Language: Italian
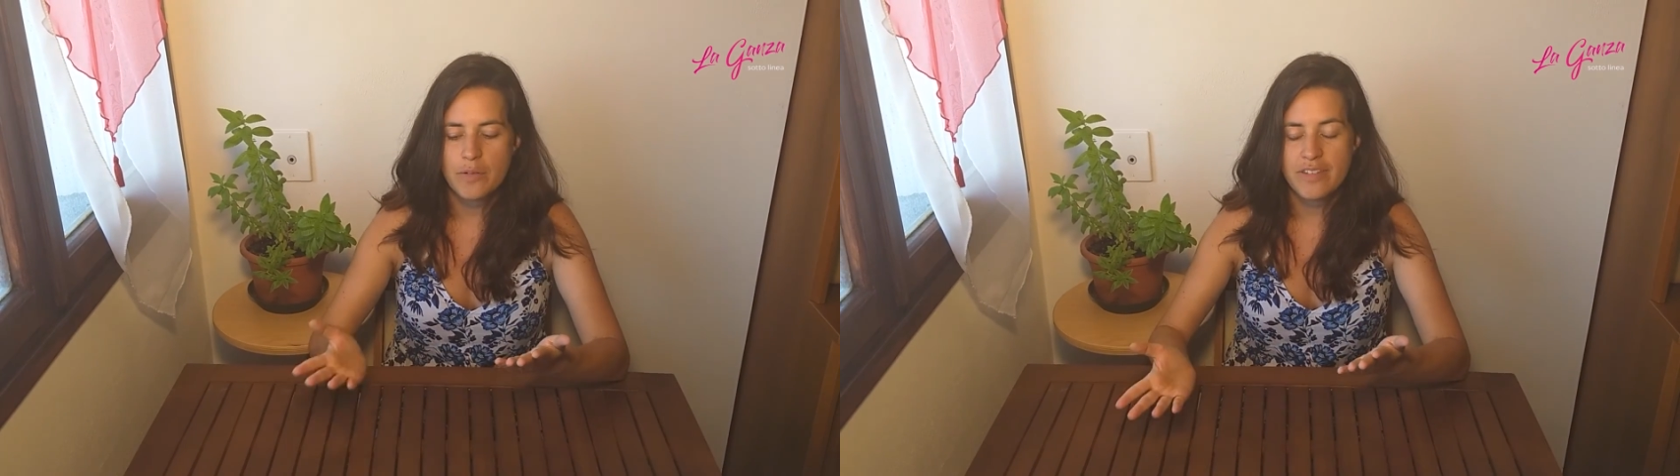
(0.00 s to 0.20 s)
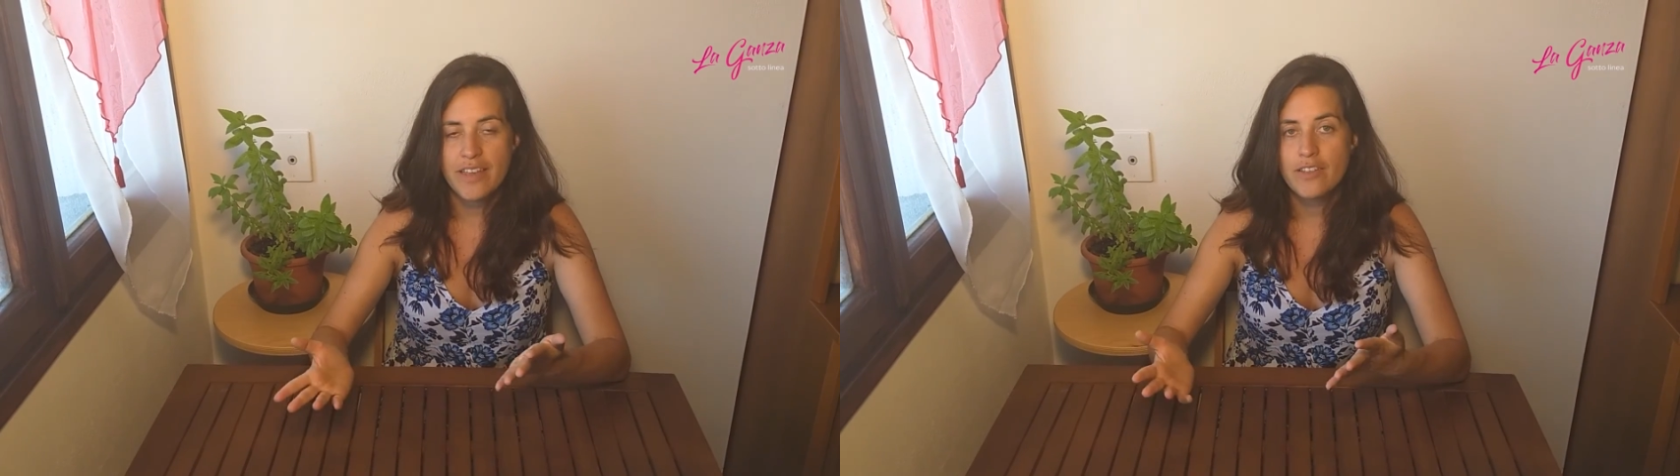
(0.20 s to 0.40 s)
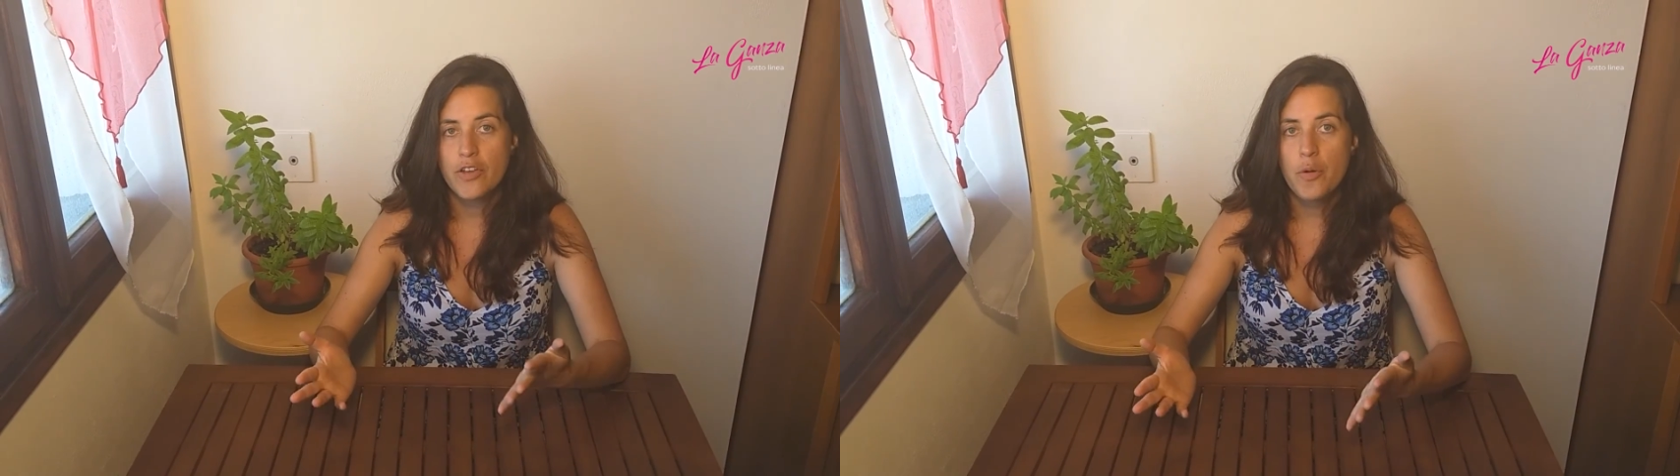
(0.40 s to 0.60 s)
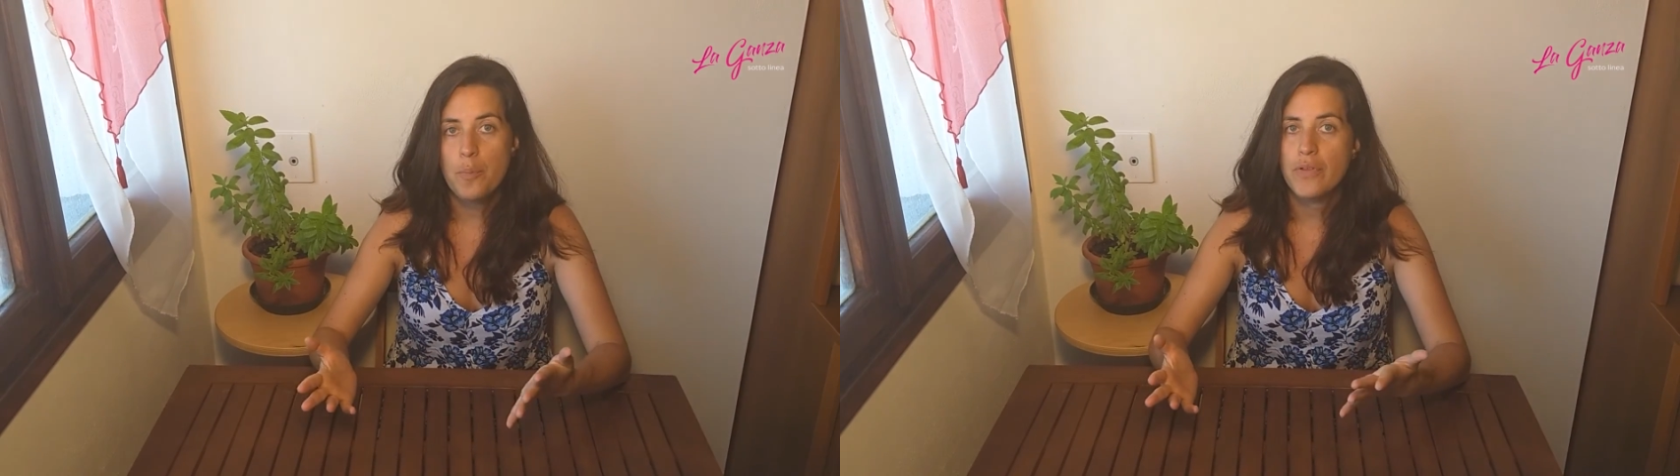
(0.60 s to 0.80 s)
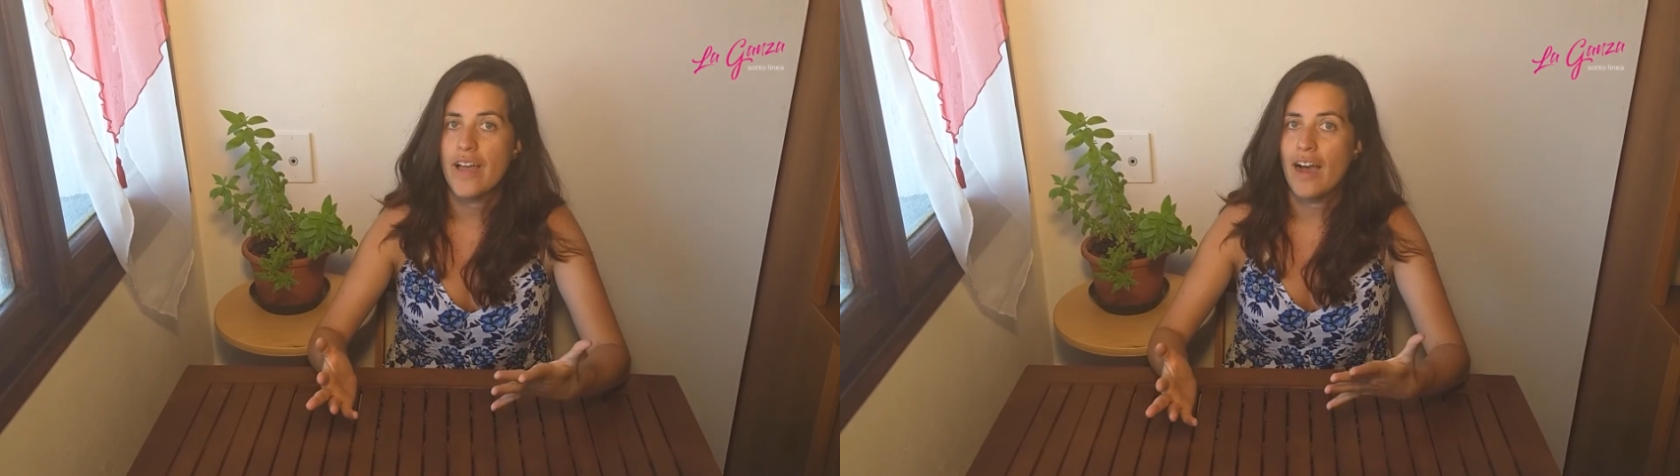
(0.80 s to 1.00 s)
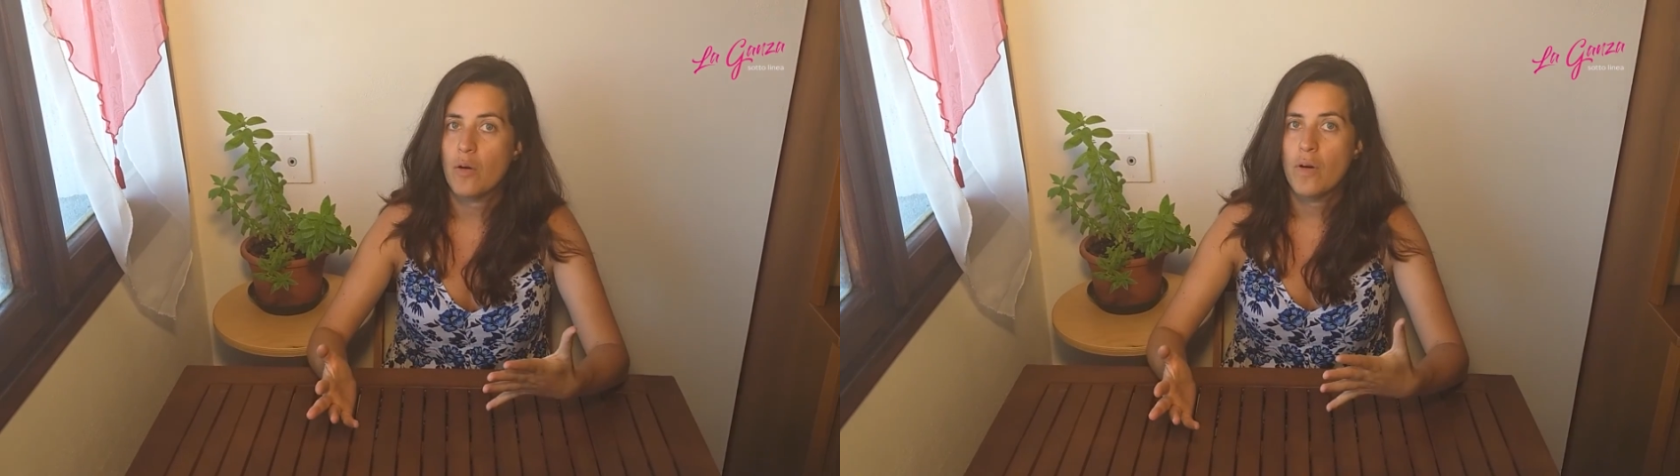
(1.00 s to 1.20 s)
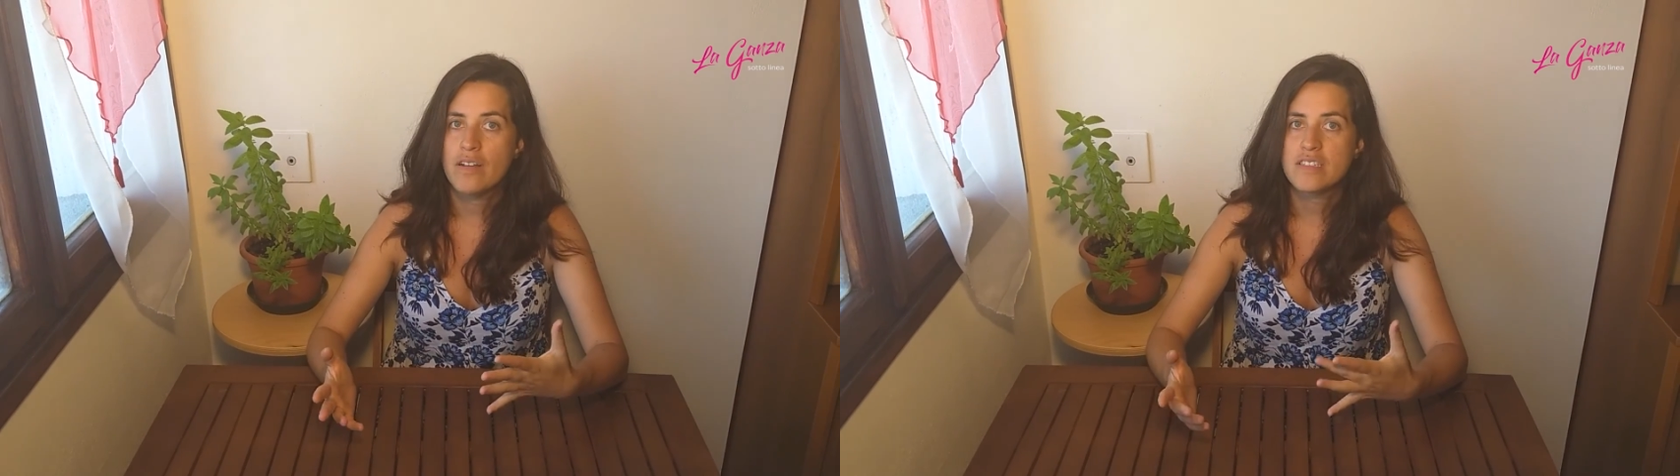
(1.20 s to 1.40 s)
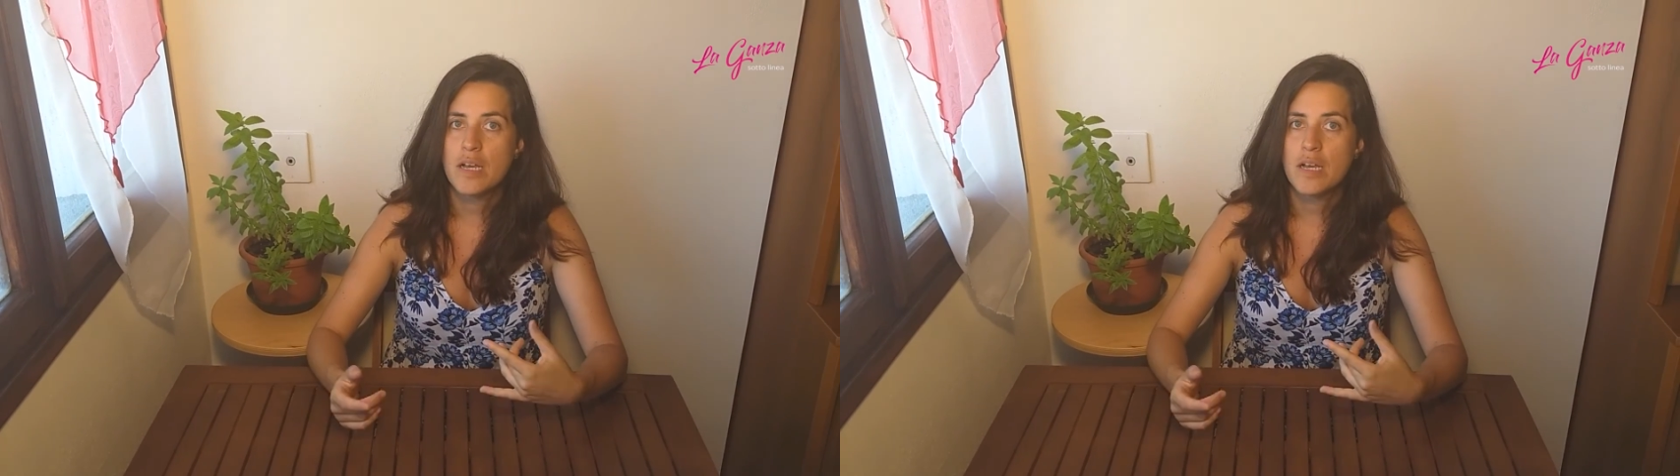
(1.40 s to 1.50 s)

equiseto e un po' d'acqua,